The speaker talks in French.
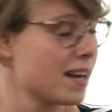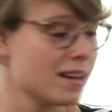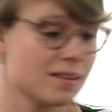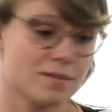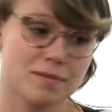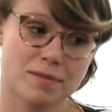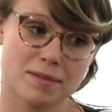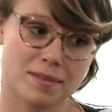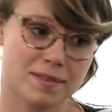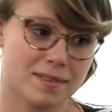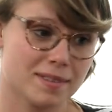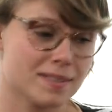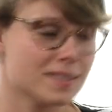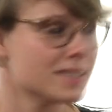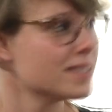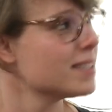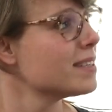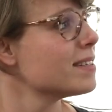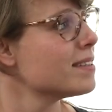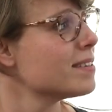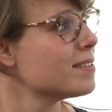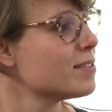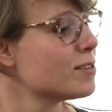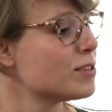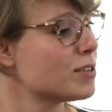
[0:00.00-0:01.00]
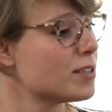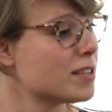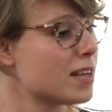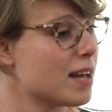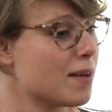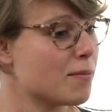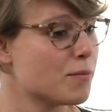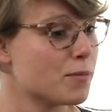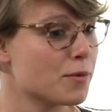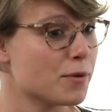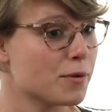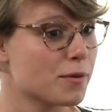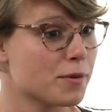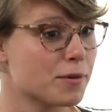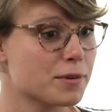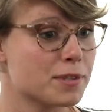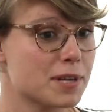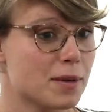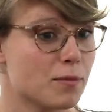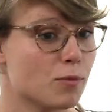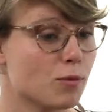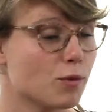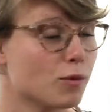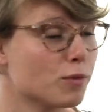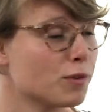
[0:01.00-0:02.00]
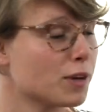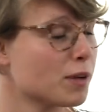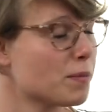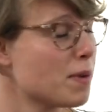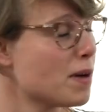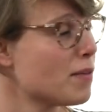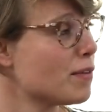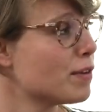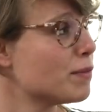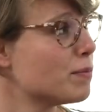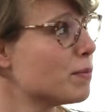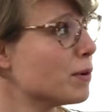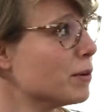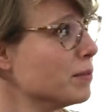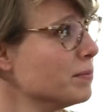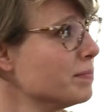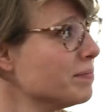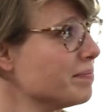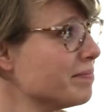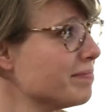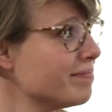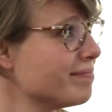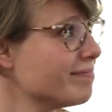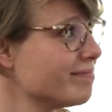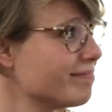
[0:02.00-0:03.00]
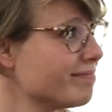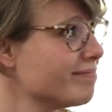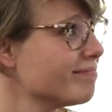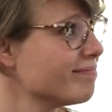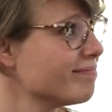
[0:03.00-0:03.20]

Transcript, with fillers: en tour d'horizon ça me, ça me convient parfaitement. On se